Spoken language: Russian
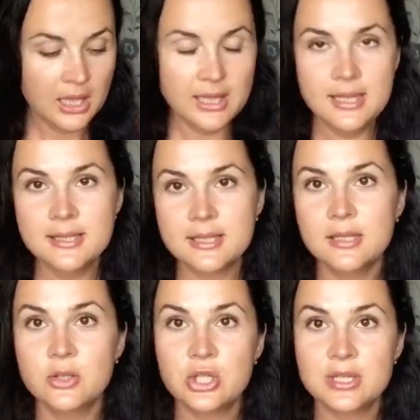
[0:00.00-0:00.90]
И
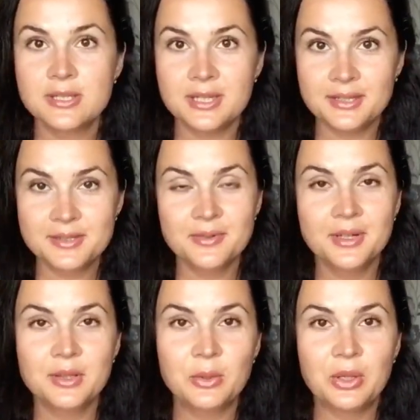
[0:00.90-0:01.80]
следующее средство,
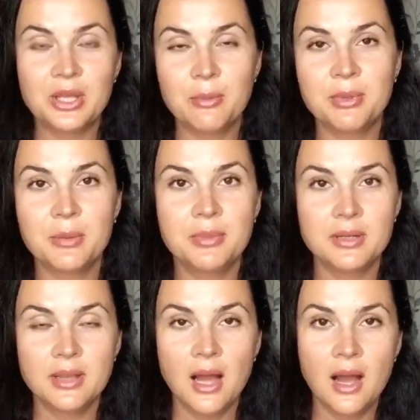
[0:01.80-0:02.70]
которое я
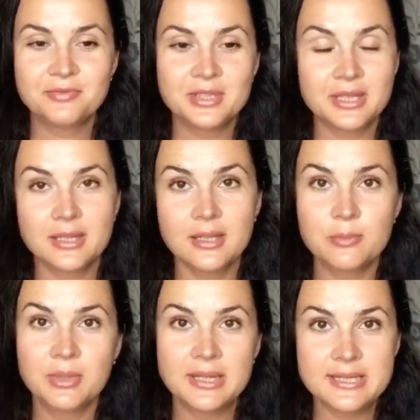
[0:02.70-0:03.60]
приобрела в
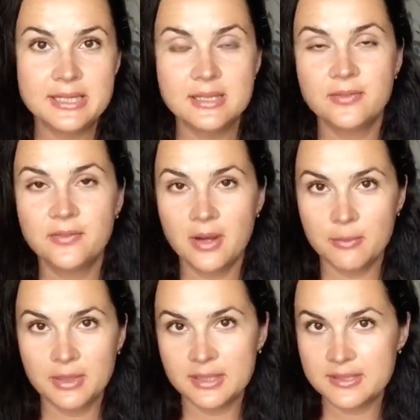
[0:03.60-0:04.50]
интернет-магазине
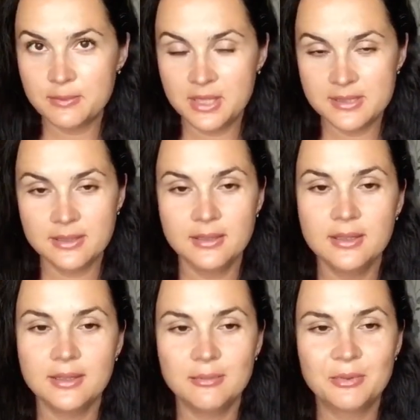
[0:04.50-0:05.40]
Фармакосметика.
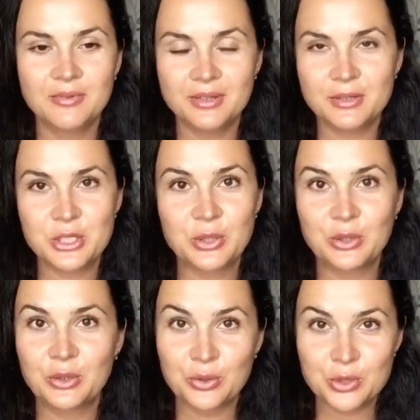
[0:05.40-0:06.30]
Я вам говорила, что
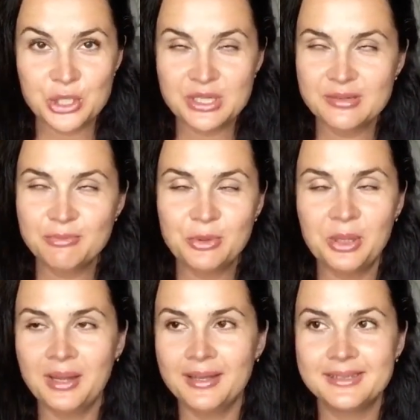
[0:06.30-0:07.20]
это тоже
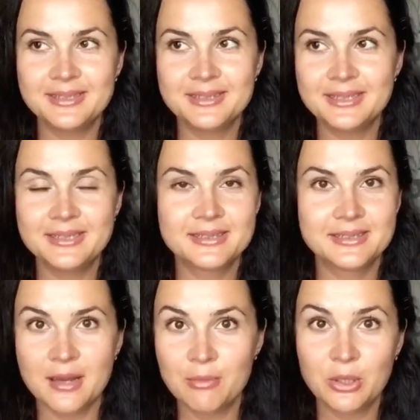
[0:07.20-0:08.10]
мой один из
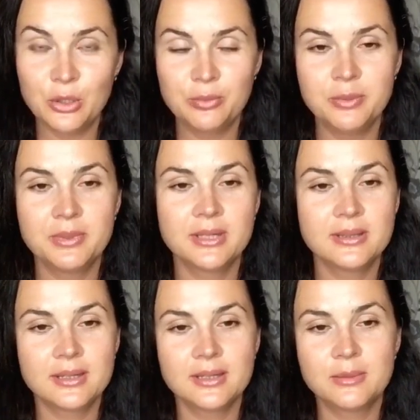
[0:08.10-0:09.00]
самых любимых
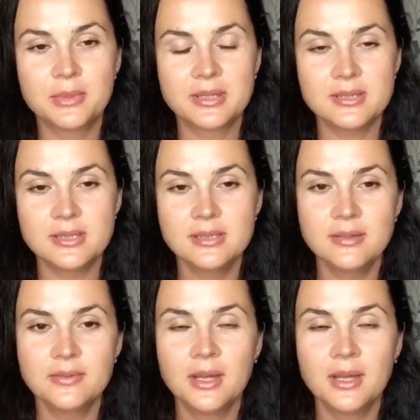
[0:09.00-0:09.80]
интернет-магазинов.